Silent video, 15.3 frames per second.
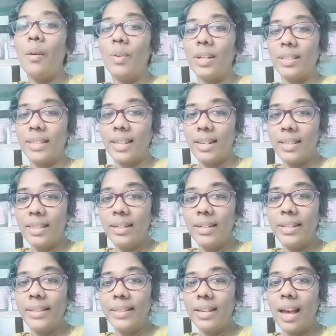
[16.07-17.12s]
அவங்க
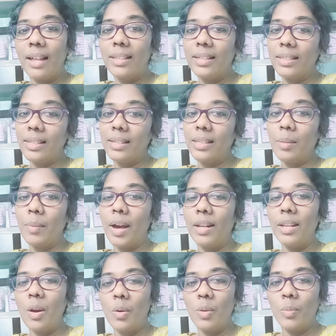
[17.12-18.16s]
தெரிந்தெடுத்து அதுக்கு தகுந்த
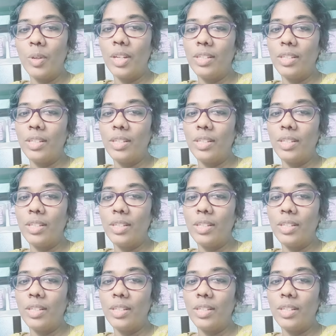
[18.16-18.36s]
மாதிரி அவங்க